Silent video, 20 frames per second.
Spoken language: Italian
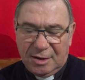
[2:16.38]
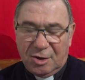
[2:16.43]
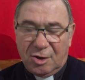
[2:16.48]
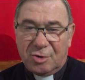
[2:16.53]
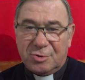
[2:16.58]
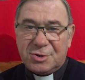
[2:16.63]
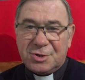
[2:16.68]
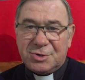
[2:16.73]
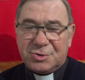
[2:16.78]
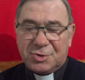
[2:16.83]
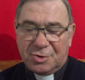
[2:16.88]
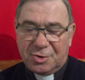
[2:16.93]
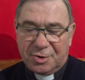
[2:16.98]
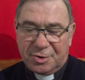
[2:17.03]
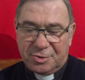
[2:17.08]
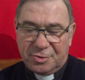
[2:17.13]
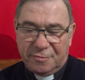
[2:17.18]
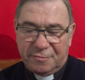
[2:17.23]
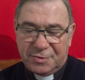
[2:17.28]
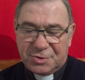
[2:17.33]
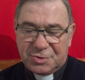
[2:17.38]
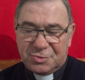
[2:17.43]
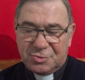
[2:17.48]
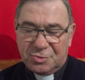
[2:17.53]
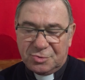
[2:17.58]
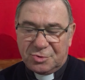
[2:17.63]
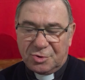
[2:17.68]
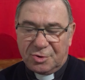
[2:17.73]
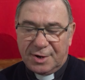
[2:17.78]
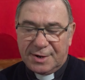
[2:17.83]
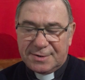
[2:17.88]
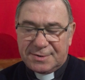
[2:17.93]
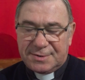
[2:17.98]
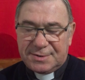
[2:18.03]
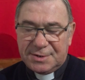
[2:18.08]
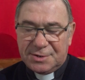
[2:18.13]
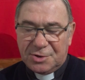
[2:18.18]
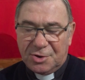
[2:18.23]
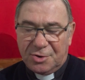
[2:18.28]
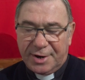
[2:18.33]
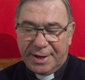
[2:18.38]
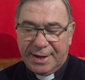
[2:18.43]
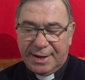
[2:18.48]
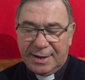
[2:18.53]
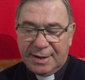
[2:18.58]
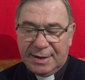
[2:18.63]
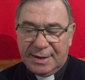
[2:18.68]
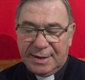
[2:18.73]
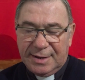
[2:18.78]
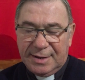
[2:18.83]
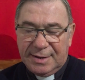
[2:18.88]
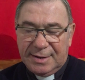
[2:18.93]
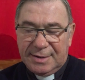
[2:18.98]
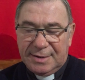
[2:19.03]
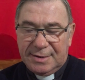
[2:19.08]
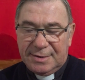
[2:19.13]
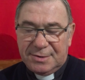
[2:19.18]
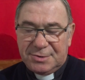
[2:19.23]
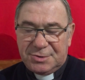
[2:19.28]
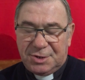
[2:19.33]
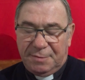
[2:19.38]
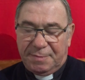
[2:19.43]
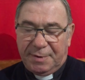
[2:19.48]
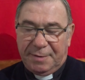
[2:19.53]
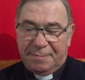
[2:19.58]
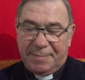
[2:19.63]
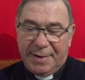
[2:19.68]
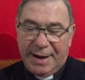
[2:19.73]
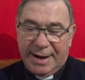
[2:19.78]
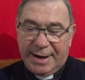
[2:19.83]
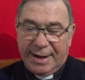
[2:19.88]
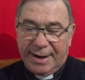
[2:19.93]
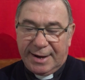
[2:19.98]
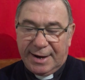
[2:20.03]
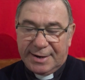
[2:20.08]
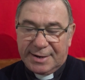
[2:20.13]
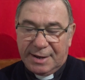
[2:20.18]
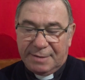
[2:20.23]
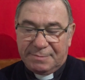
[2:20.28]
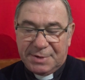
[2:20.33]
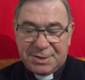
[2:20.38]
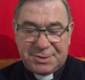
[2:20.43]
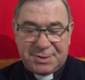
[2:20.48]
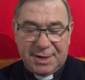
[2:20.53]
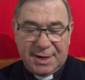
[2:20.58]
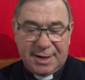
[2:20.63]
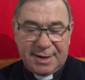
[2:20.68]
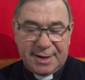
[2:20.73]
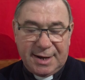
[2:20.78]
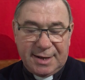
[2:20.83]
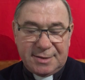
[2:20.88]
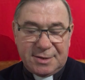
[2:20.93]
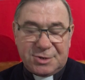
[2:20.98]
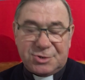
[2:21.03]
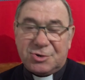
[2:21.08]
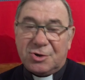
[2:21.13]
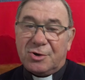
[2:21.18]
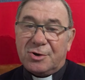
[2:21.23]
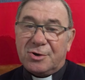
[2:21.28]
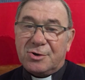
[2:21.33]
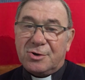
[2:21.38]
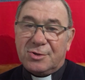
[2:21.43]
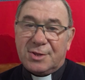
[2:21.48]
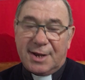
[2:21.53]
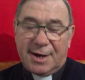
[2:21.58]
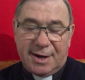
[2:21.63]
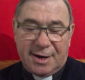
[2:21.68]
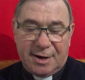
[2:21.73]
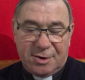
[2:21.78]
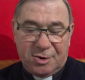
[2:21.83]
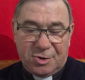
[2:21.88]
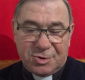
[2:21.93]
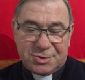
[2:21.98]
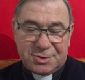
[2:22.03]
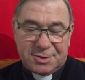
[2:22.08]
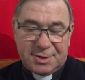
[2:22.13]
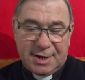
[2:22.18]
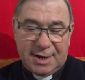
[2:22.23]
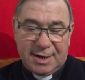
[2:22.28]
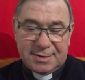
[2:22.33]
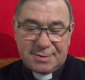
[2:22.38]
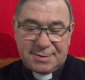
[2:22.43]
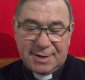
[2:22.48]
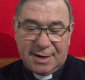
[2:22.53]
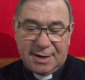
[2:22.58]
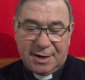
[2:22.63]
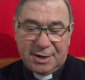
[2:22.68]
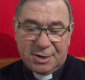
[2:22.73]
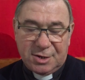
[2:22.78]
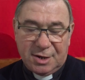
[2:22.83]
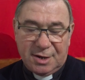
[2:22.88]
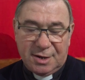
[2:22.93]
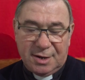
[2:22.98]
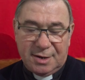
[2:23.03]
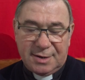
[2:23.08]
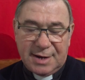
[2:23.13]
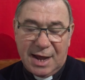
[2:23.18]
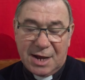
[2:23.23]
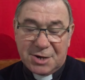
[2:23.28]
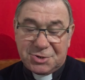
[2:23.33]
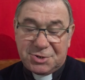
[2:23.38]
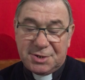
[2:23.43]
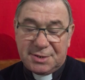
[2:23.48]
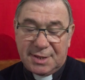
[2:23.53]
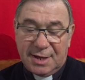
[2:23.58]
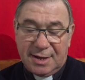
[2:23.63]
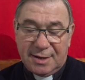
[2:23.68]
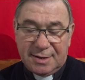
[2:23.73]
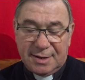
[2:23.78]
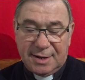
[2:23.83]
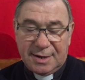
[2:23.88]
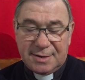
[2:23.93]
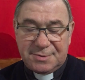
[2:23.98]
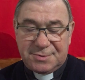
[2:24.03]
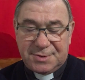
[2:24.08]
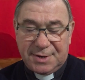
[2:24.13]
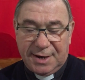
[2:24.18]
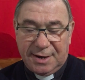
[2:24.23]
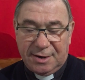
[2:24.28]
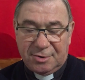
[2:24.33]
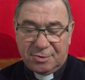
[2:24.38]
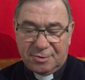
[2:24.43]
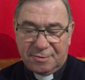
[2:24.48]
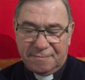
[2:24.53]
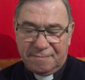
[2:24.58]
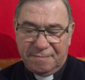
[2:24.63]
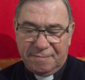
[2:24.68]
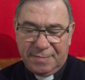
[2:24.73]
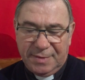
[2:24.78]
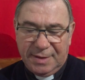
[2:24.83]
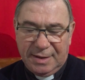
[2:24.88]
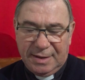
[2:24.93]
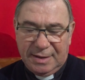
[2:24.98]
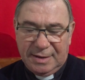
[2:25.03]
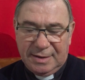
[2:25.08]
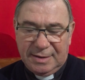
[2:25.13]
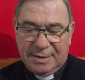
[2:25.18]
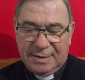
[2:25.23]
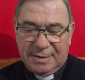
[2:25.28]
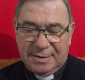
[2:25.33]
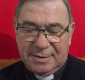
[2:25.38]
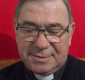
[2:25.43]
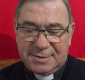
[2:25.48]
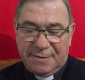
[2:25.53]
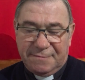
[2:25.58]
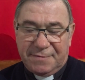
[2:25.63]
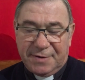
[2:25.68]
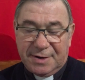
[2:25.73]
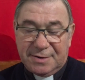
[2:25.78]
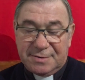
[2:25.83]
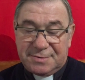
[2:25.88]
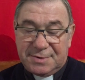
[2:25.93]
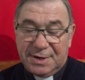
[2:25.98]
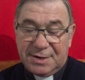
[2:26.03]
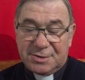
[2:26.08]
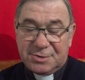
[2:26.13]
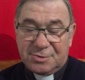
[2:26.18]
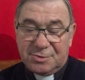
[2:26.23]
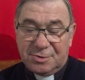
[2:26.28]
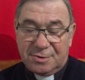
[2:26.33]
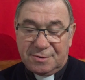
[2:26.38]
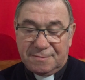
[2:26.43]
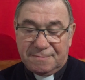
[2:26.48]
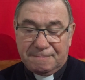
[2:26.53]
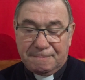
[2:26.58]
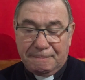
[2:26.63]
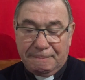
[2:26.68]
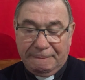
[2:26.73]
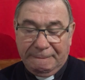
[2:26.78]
Ogni giorno vissuto nel Signore si prepara, cari amici, al grande giorno della nostra eh, nascita al cielo. San Francesco